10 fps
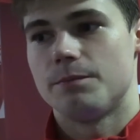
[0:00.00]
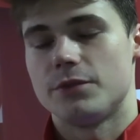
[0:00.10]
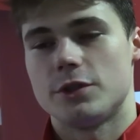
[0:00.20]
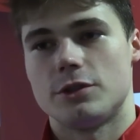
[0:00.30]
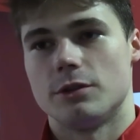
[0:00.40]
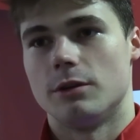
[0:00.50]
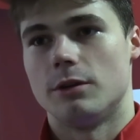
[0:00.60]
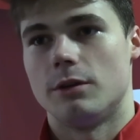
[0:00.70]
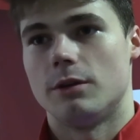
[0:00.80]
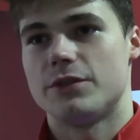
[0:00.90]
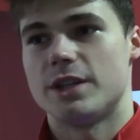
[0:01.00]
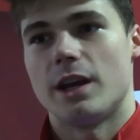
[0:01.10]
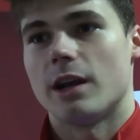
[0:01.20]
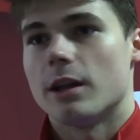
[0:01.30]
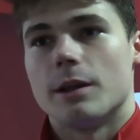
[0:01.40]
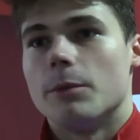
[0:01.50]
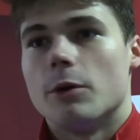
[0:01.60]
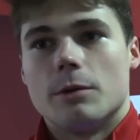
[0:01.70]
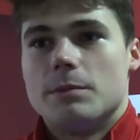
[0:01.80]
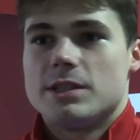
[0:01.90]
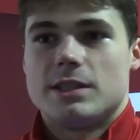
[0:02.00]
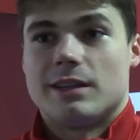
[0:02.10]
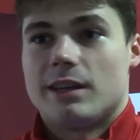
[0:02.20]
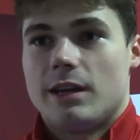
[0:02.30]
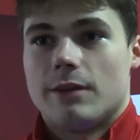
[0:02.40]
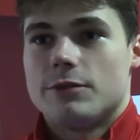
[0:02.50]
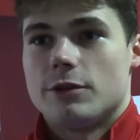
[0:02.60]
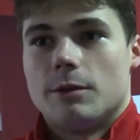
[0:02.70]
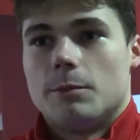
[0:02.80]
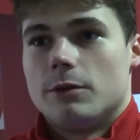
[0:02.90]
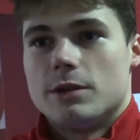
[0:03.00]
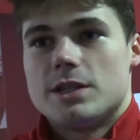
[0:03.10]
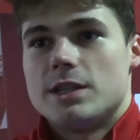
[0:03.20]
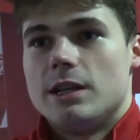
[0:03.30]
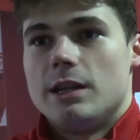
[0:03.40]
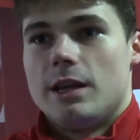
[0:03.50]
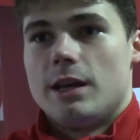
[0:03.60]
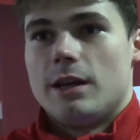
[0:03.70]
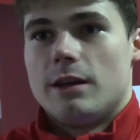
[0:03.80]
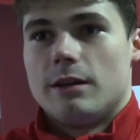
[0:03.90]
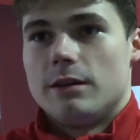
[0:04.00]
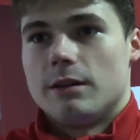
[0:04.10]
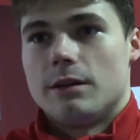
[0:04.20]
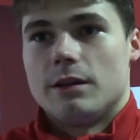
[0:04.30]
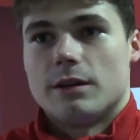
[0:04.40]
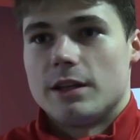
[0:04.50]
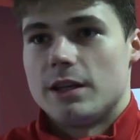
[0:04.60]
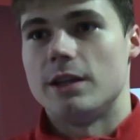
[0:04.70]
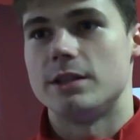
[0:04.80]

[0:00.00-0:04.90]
Все, вся игра намного быстрее, все намного сильнее, какие